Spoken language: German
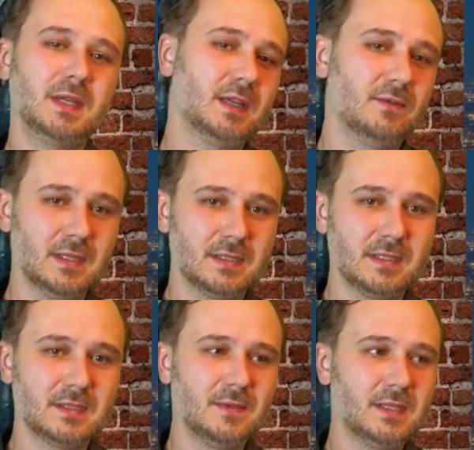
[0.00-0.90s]
mir gewesen
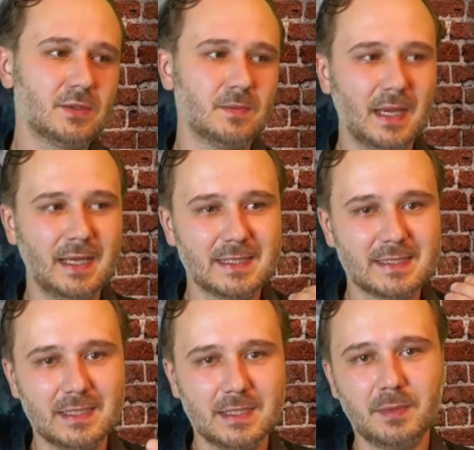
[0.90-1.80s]
ist, wie so meine
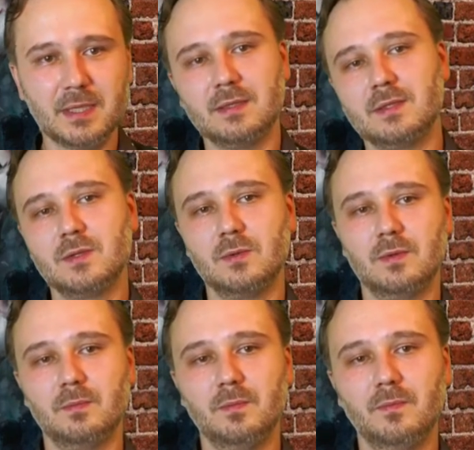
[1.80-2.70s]
erste
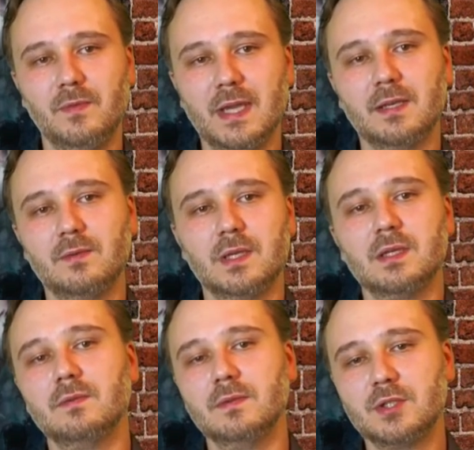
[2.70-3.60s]
Interpretation während
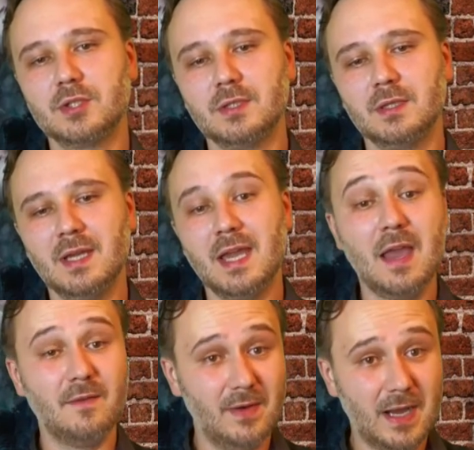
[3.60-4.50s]
WandaVision
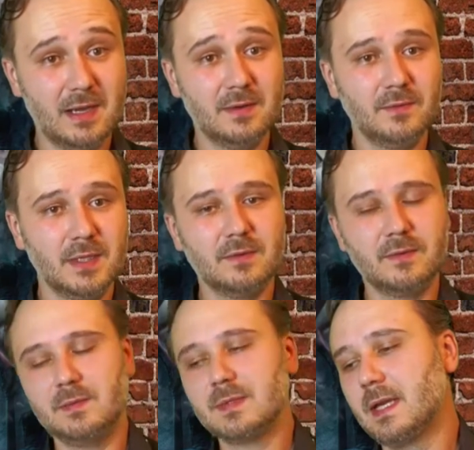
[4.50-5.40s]
war, wie der
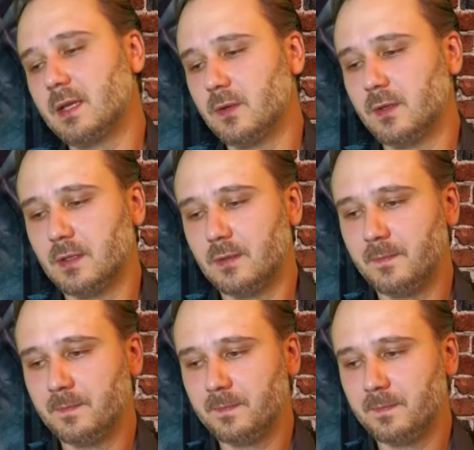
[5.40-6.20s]
Film sein könnte.